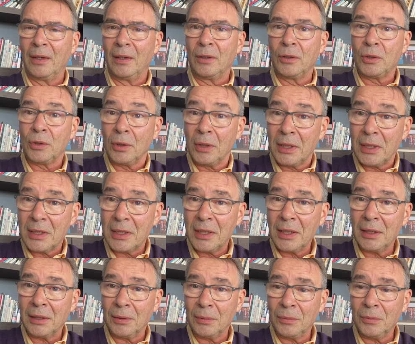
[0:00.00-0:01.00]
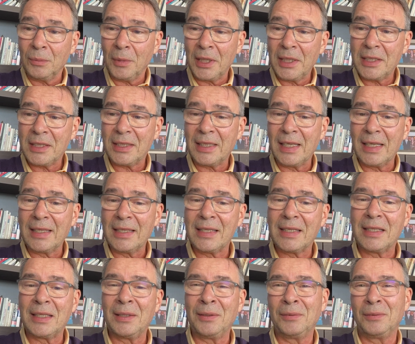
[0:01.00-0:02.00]
solicitam uma
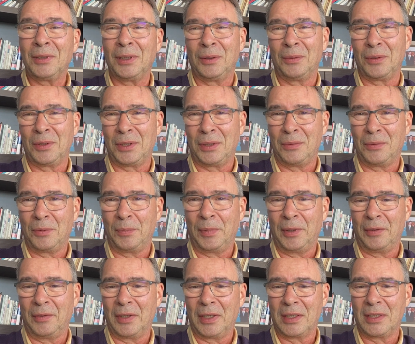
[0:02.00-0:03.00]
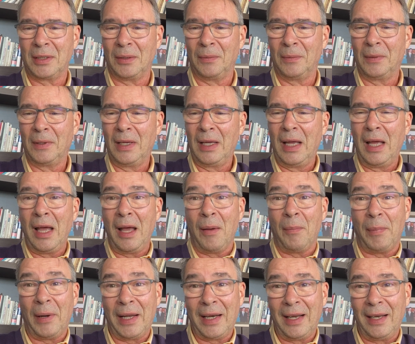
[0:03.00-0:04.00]
extensão da noção de perversão,
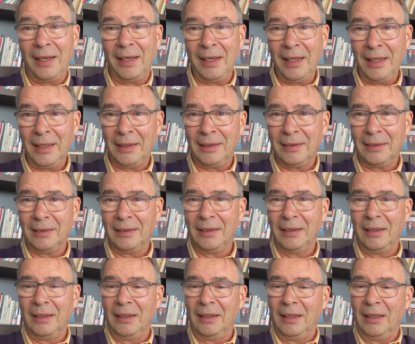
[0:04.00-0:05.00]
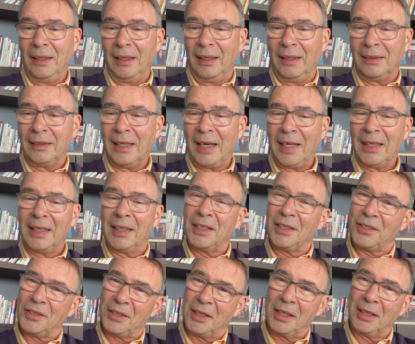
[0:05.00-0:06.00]
para além da área
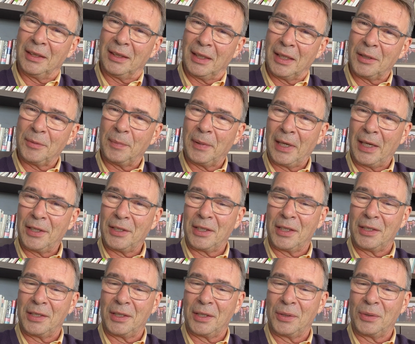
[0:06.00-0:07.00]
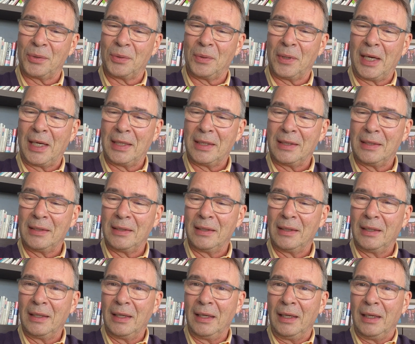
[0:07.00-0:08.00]
restrita das práticas sexuais,
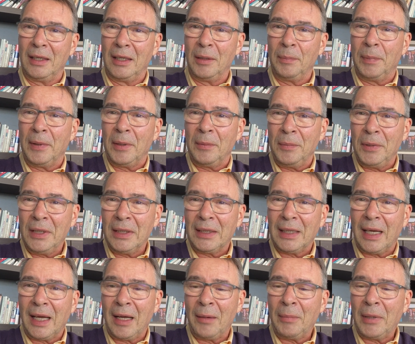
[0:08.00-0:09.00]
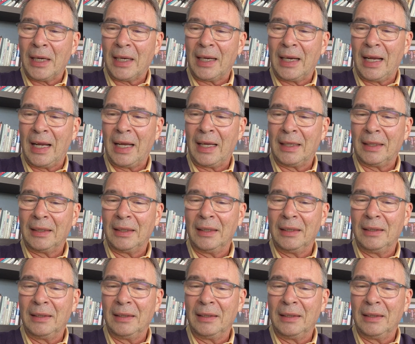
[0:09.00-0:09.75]
que permita abarcar